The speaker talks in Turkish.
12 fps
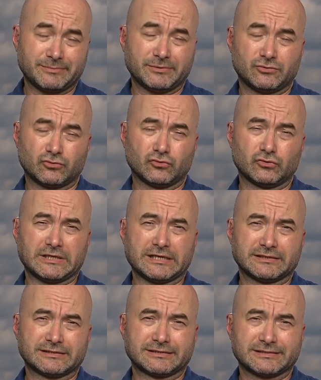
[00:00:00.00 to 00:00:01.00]
gibi dün
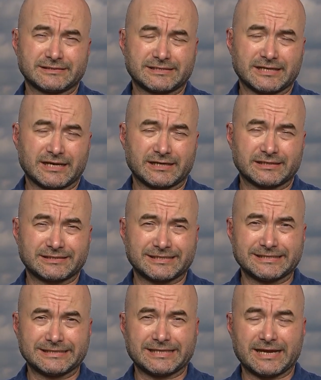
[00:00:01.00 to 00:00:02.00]
Yalın'ın
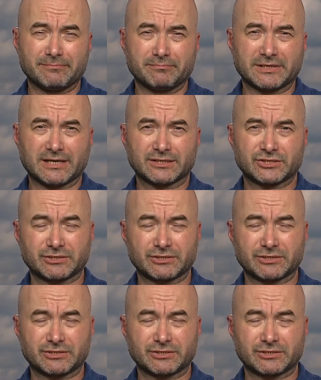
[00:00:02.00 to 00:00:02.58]
ziyaretinden biraz.